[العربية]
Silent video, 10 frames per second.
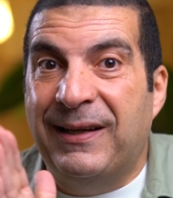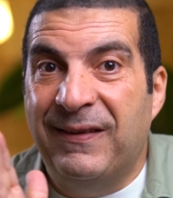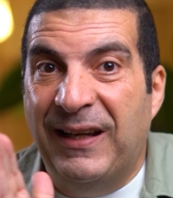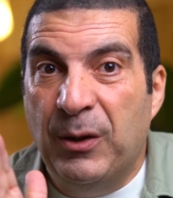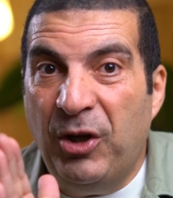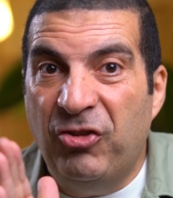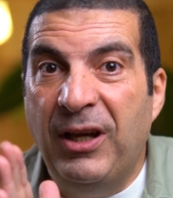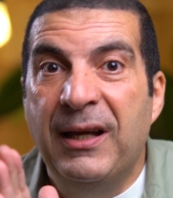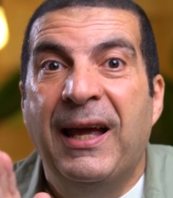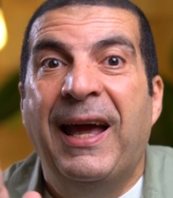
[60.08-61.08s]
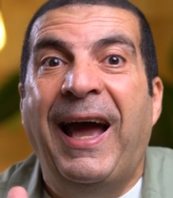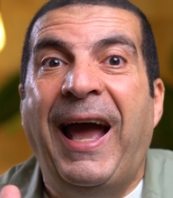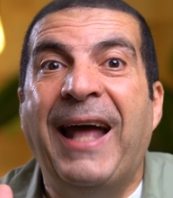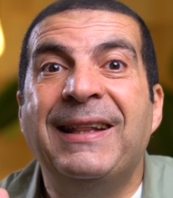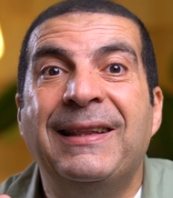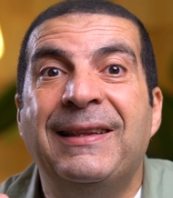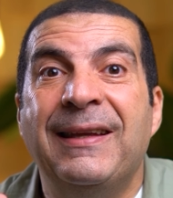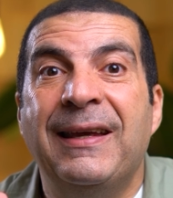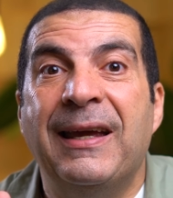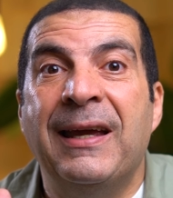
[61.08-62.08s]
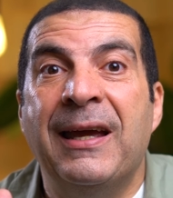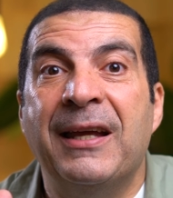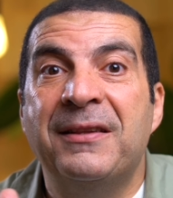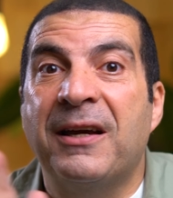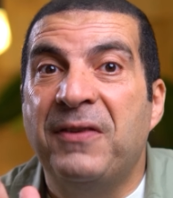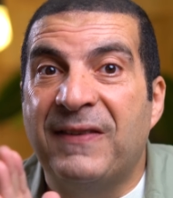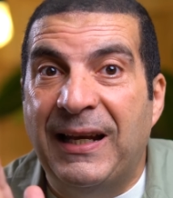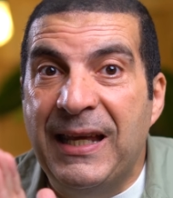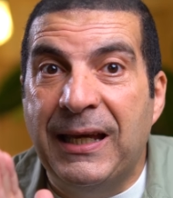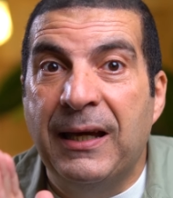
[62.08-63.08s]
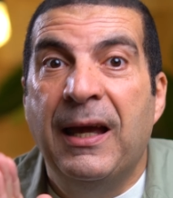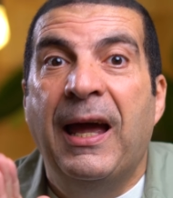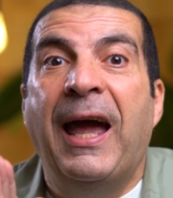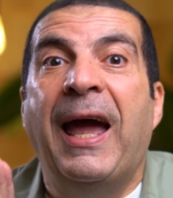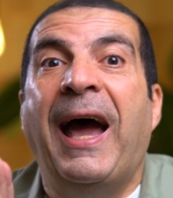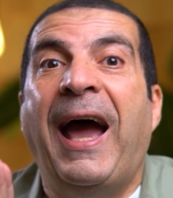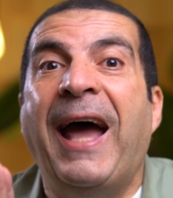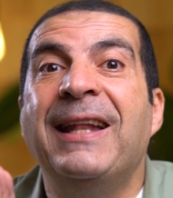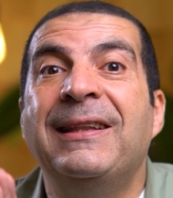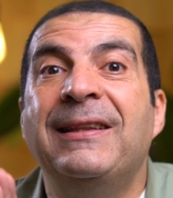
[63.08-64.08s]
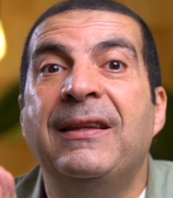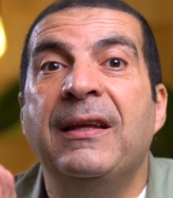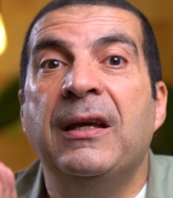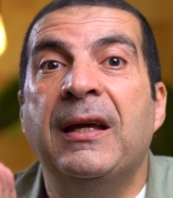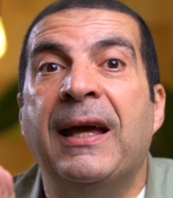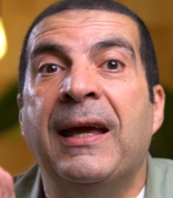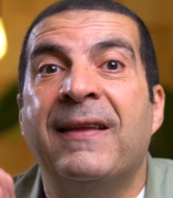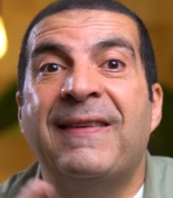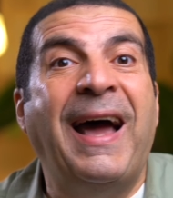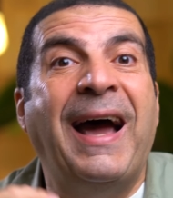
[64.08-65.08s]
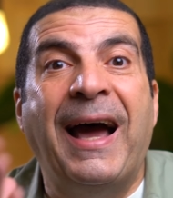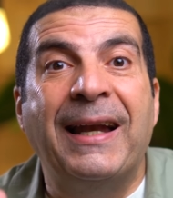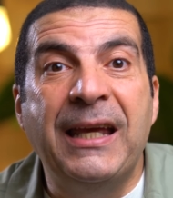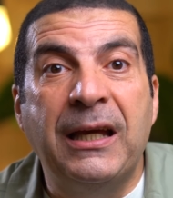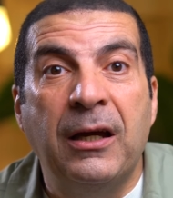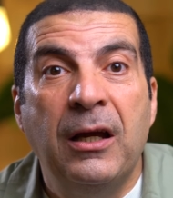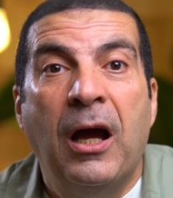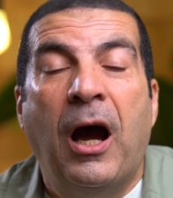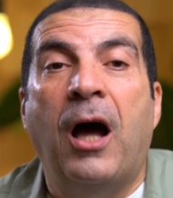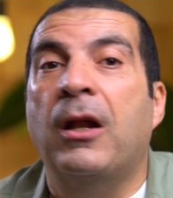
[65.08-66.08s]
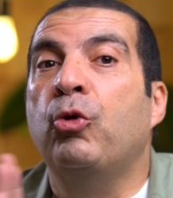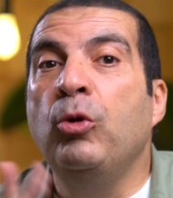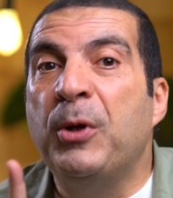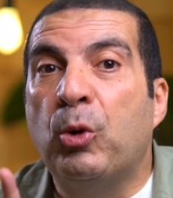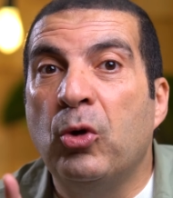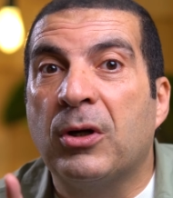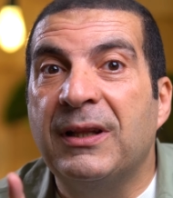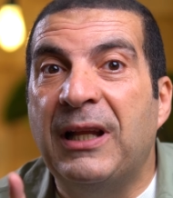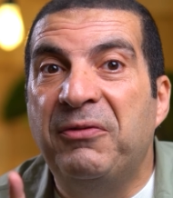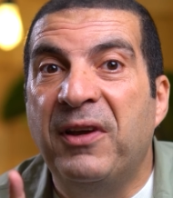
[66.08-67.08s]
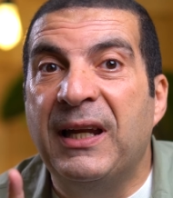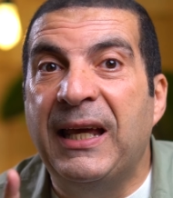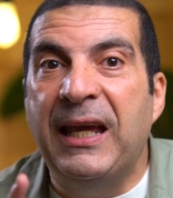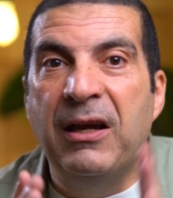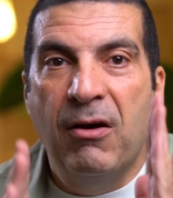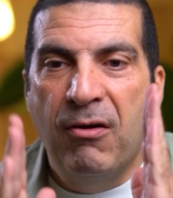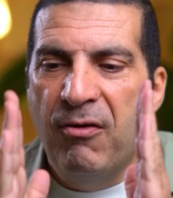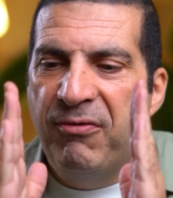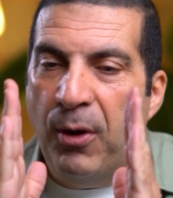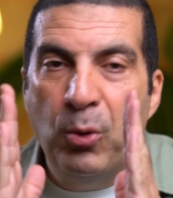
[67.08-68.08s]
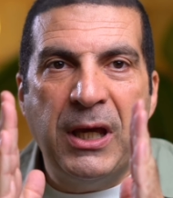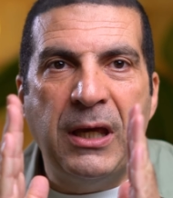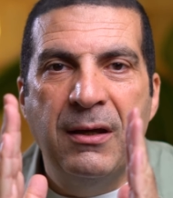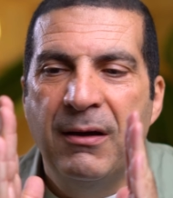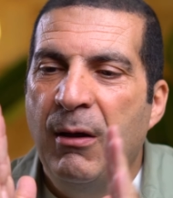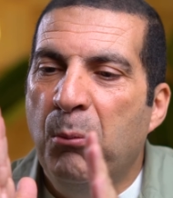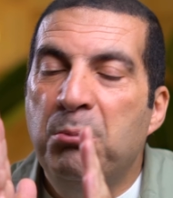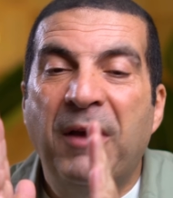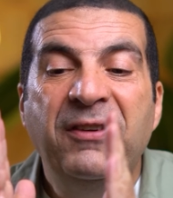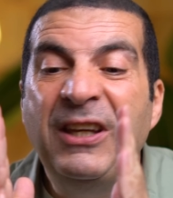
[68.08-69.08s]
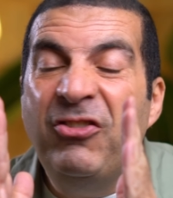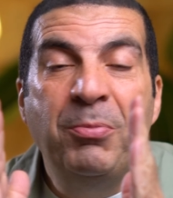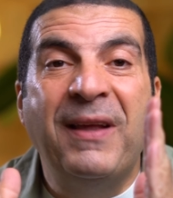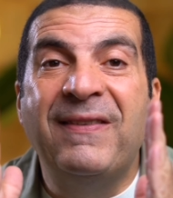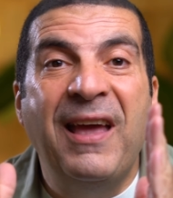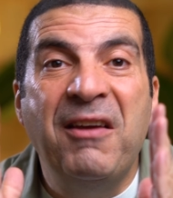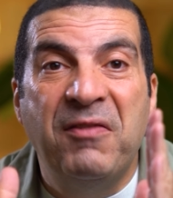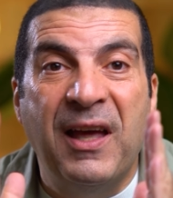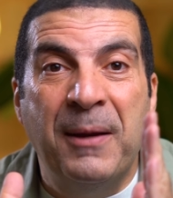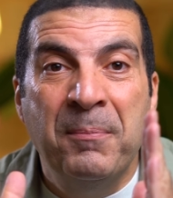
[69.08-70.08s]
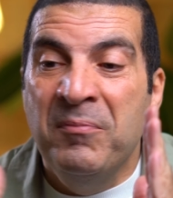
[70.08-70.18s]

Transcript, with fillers: لك رساله وحشه حد آه، اتنرفز عليك آه، حد آه، زعق عليك على طول بيكون رد الفعل ايه فوري مفيش مسافه